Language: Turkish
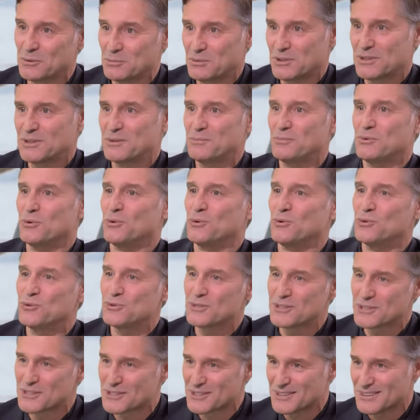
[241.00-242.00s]
tabii ki bir
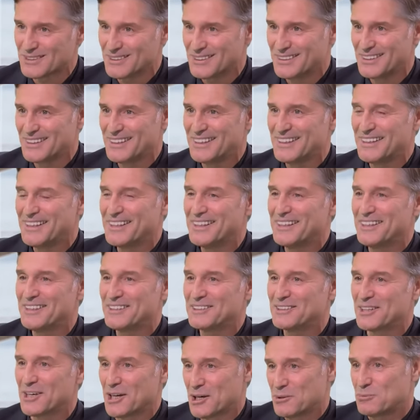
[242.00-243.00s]
oyuncu için
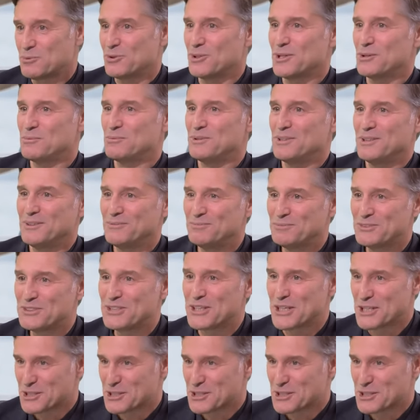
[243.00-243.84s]
daha böyle bir